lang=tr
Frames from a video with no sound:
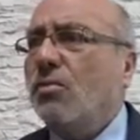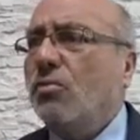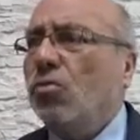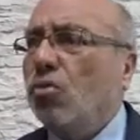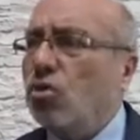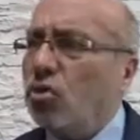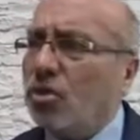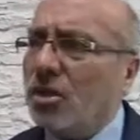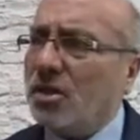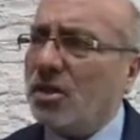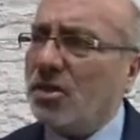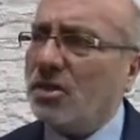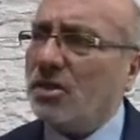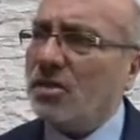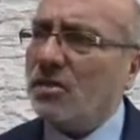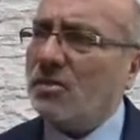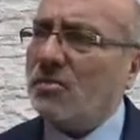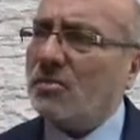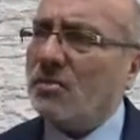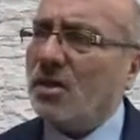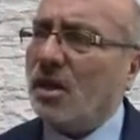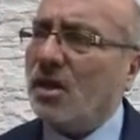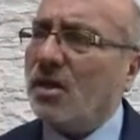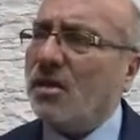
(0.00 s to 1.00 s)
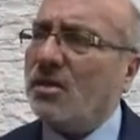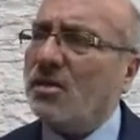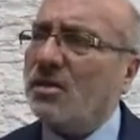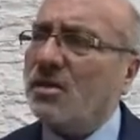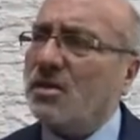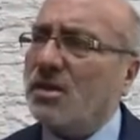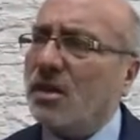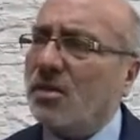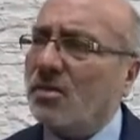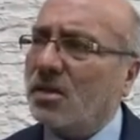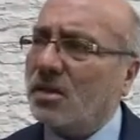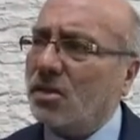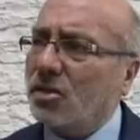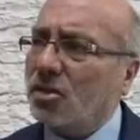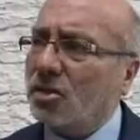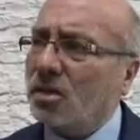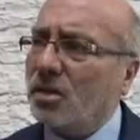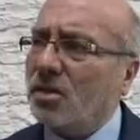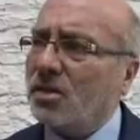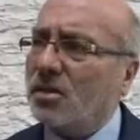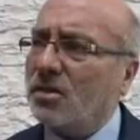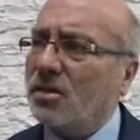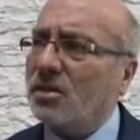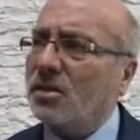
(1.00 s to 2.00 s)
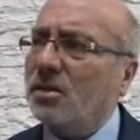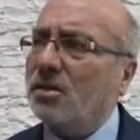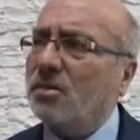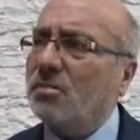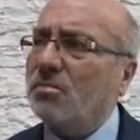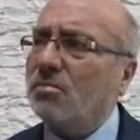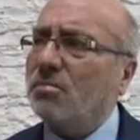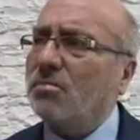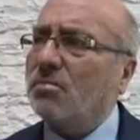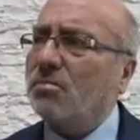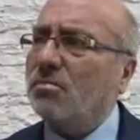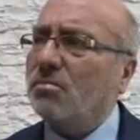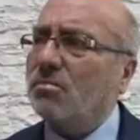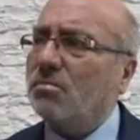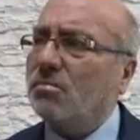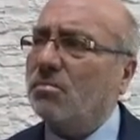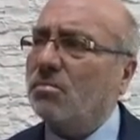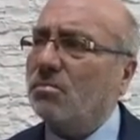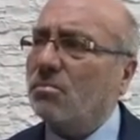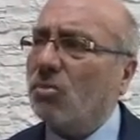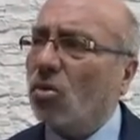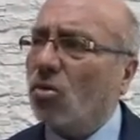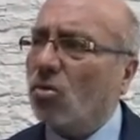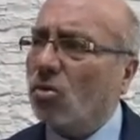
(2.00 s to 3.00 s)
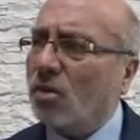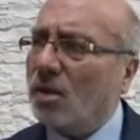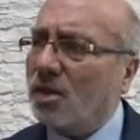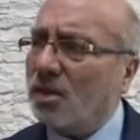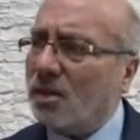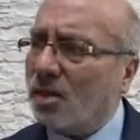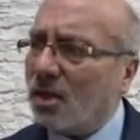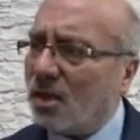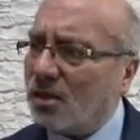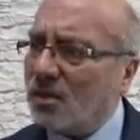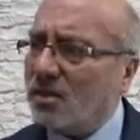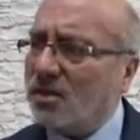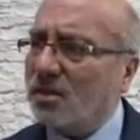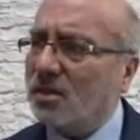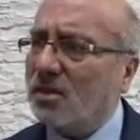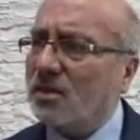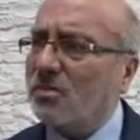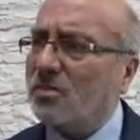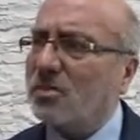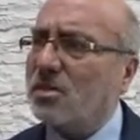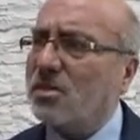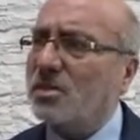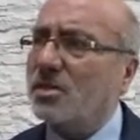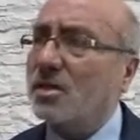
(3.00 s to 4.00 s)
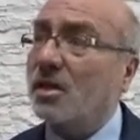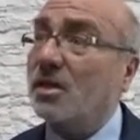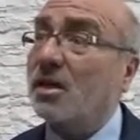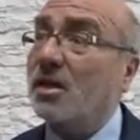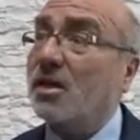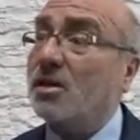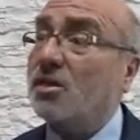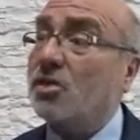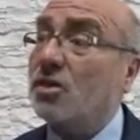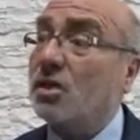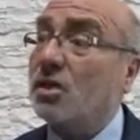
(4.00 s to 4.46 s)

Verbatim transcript: Bu şehir, hayırsever şehri olan Kayserimiz, sanayi